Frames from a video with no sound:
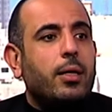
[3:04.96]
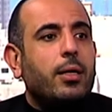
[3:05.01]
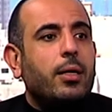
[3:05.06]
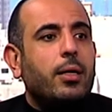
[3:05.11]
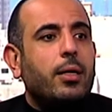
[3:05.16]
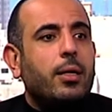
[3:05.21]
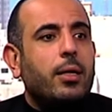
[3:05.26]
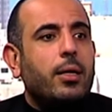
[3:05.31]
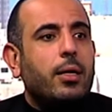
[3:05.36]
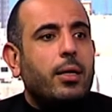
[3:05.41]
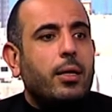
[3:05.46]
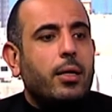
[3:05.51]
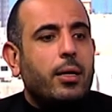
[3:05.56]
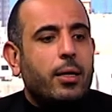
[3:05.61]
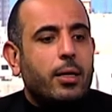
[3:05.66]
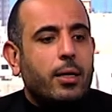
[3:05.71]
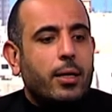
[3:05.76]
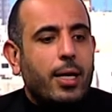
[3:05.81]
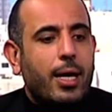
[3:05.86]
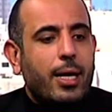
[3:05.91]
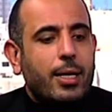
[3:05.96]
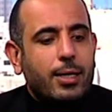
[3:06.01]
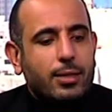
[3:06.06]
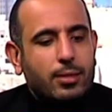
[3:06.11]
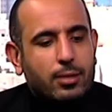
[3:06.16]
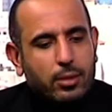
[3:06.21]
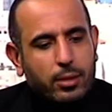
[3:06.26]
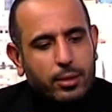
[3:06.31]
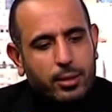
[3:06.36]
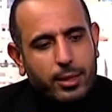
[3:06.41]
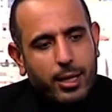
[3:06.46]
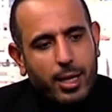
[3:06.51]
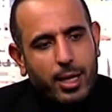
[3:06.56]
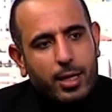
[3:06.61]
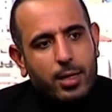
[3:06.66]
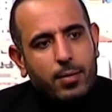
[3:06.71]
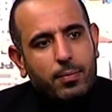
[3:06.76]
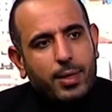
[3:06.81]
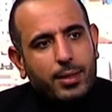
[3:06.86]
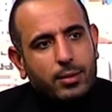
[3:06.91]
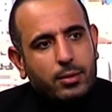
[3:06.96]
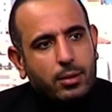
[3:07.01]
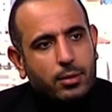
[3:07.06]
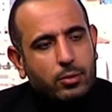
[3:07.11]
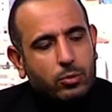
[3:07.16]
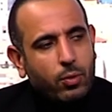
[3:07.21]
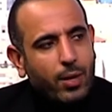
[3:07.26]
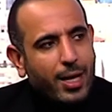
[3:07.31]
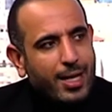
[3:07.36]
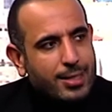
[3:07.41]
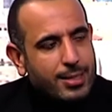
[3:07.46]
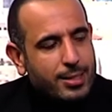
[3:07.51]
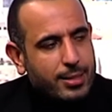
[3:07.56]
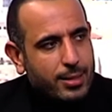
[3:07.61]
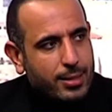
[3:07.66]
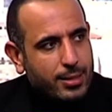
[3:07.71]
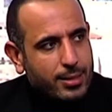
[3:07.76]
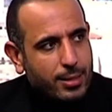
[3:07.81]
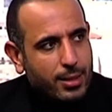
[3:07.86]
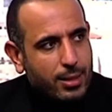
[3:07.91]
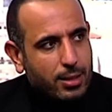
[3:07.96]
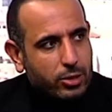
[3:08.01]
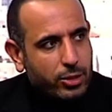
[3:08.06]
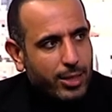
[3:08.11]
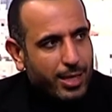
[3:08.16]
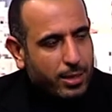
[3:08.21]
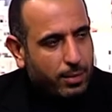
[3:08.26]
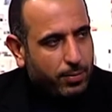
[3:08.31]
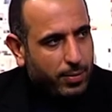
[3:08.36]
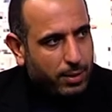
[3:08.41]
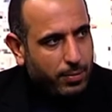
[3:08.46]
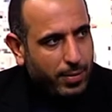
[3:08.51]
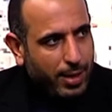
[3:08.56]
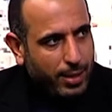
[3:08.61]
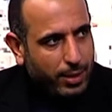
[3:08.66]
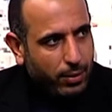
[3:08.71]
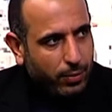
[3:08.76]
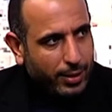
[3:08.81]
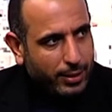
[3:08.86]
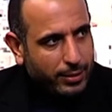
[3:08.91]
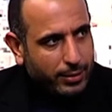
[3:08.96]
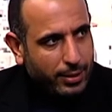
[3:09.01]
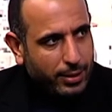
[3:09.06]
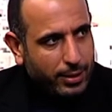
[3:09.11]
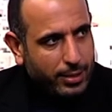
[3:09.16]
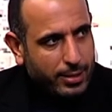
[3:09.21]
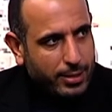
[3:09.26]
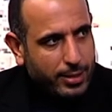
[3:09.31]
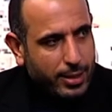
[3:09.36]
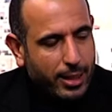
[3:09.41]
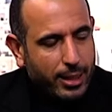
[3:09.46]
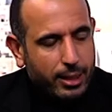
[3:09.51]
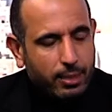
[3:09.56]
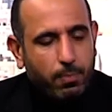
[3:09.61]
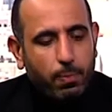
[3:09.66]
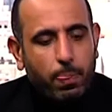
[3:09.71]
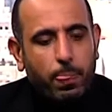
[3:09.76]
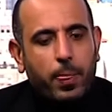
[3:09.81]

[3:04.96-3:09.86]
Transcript: آه، كانت دائما تعزز الجانب المعنوي عند الإنسان